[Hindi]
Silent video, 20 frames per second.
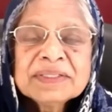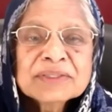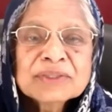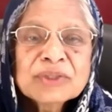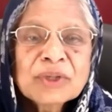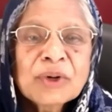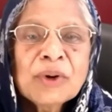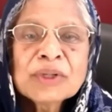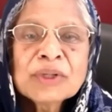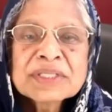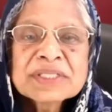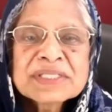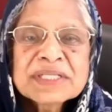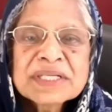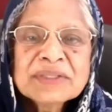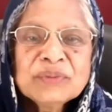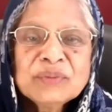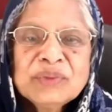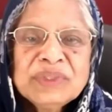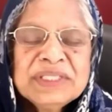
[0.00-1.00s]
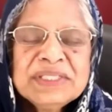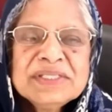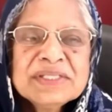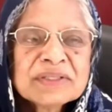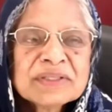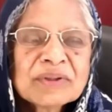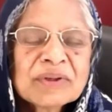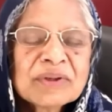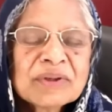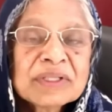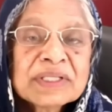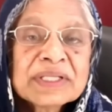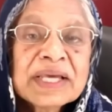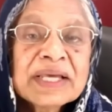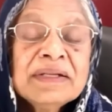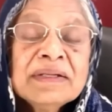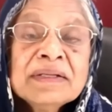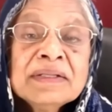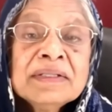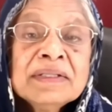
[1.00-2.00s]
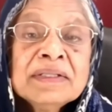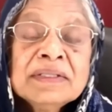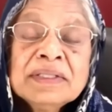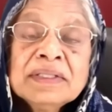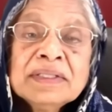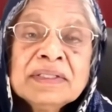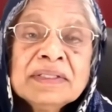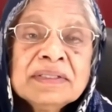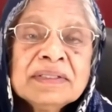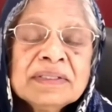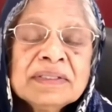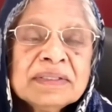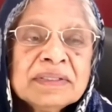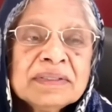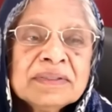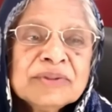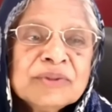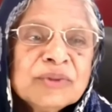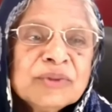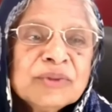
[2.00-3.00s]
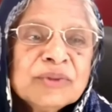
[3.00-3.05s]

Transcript: the thorns and weeds and all that. Uh,